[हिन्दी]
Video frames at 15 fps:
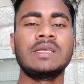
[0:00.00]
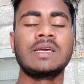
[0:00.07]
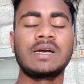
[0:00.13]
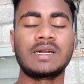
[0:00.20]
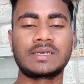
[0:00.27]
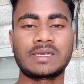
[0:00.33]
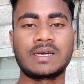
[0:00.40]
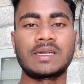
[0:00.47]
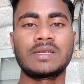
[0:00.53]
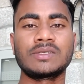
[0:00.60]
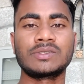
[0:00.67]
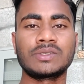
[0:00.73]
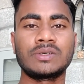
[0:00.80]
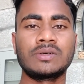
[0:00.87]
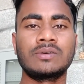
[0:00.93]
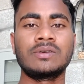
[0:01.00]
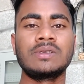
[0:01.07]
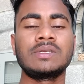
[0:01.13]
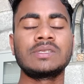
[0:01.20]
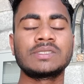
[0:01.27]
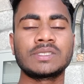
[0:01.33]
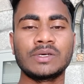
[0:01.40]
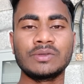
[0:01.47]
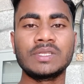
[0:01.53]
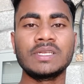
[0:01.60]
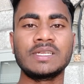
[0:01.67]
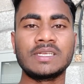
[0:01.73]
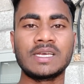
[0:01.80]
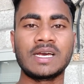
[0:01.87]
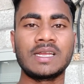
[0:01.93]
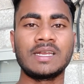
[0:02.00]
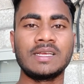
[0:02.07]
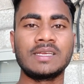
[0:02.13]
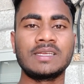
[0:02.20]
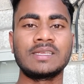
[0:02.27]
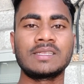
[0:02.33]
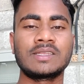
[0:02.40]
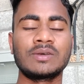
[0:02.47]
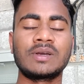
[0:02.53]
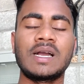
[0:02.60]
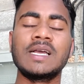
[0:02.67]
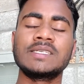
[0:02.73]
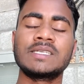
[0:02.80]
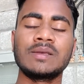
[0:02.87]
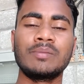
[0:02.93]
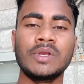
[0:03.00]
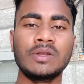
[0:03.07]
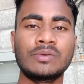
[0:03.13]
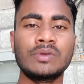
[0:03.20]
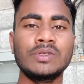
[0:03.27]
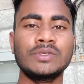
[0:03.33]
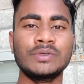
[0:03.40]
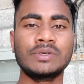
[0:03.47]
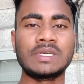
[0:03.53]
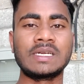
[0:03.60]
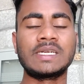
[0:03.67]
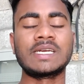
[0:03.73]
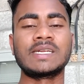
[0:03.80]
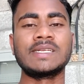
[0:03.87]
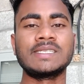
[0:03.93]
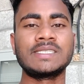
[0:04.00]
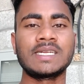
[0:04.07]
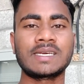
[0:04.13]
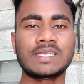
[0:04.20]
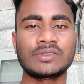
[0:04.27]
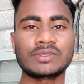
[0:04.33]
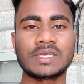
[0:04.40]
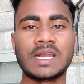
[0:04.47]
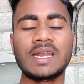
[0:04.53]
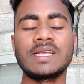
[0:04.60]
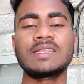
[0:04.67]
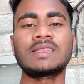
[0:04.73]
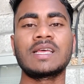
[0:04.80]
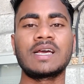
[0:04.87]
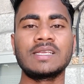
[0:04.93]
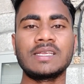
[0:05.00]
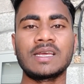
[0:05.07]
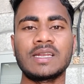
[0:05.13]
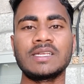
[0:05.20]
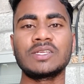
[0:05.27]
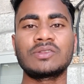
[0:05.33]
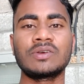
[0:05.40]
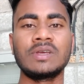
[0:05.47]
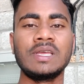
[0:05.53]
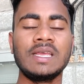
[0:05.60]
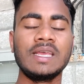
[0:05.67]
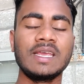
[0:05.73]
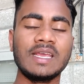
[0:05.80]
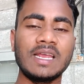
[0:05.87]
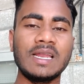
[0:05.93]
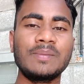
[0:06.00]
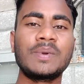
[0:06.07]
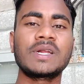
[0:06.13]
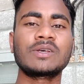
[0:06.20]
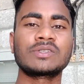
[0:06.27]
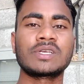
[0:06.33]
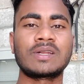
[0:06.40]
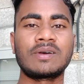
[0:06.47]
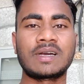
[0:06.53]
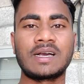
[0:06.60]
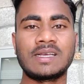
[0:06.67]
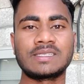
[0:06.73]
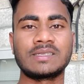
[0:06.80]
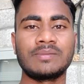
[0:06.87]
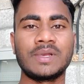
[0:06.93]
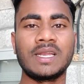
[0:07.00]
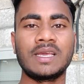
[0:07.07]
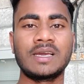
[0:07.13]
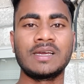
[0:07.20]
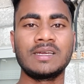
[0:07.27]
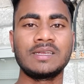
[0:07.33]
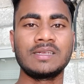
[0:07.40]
अट्ठारह सौ सऊदी रियाल है तो गाय से बिल्कुल झूठ है टेक्नीशियन का तो सैलरी इतना आइया नहीं है तो हेल्पर को सरवा कहाँ से मिलेगा